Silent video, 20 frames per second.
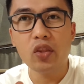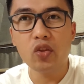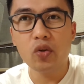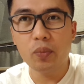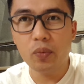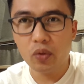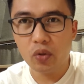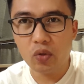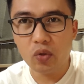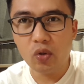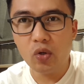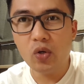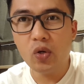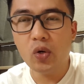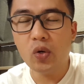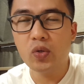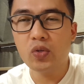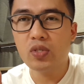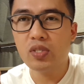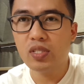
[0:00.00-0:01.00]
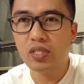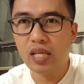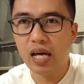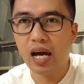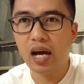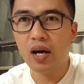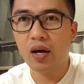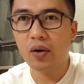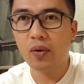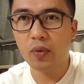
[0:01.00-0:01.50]
tumutulong
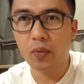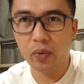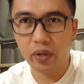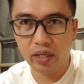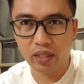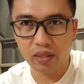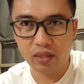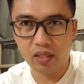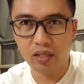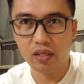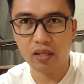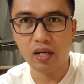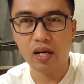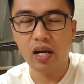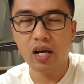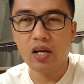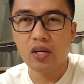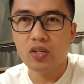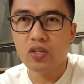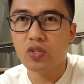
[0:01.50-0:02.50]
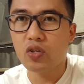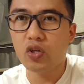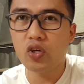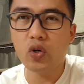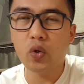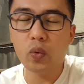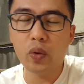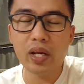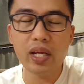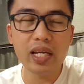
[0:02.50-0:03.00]
sa waiter. So,
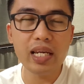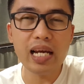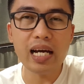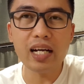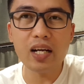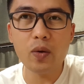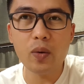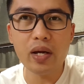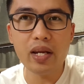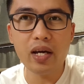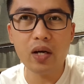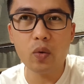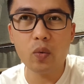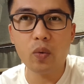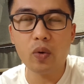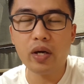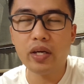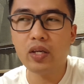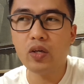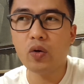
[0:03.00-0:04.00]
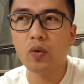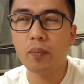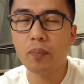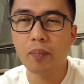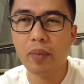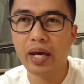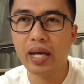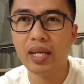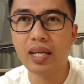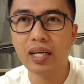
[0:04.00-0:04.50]
yung ginagawa ng yung
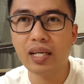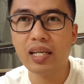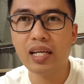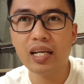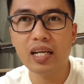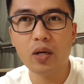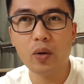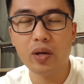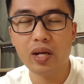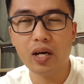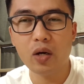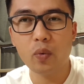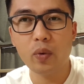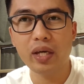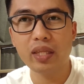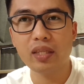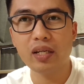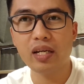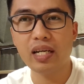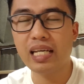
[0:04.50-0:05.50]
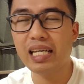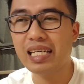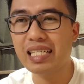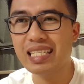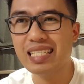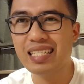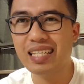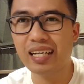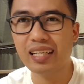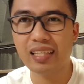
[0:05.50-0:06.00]
main na ginagawa ng waiter
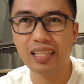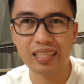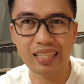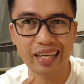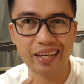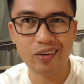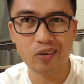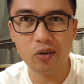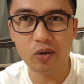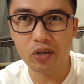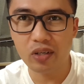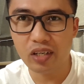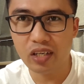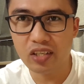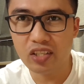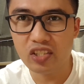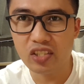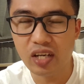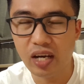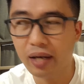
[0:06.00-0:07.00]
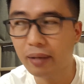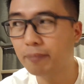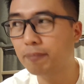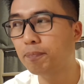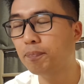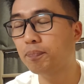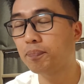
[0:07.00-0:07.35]
is nagte-take order siya